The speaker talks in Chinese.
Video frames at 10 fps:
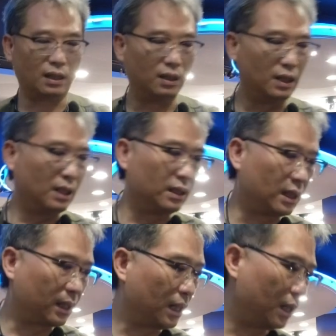了哈，
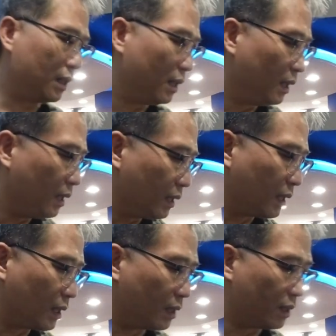大概。
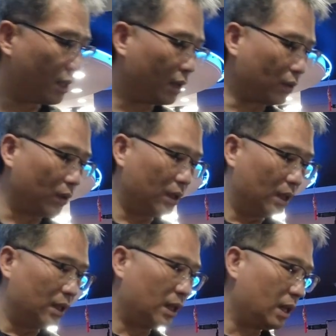刚刚的结果，
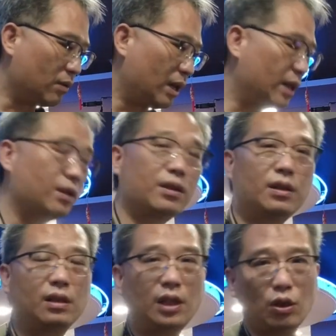那另外一个就
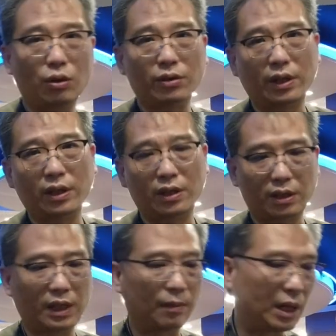是一群人的
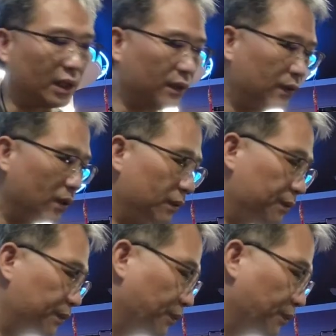指向麦克风。